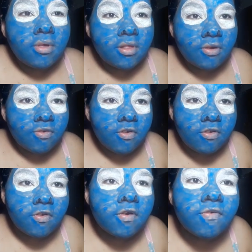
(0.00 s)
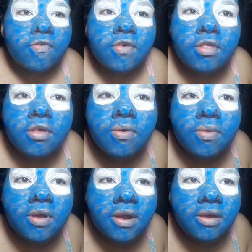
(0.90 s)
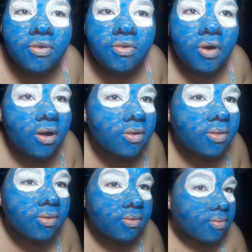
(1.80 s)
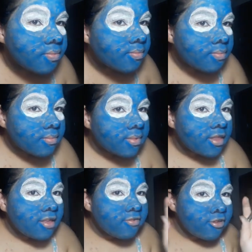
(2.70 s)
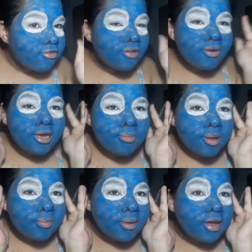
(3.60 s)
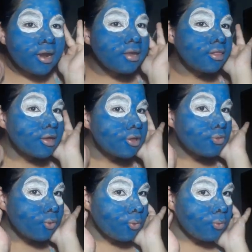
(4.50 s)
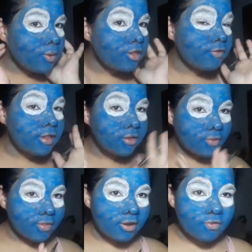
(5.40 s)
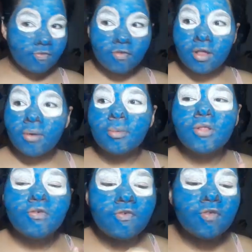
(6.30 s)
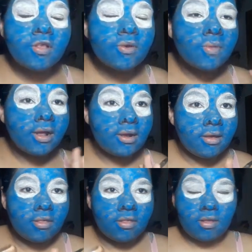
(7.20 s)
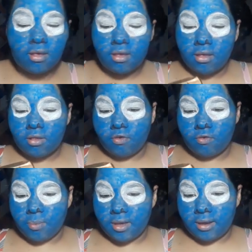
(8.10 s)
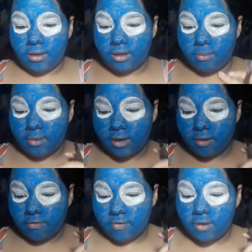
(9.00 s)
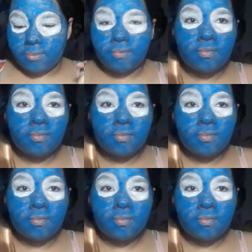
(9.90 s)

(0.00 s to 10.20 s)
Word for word: Então, gente, já fiz aqui o nariz, ó. Gente, não ligue pra pele, que isso aqui eu estou com medo, vai dar tudo certo no final. Mas eu já fiz aqui o nariz. Deixa eu pegar aqui pra ver...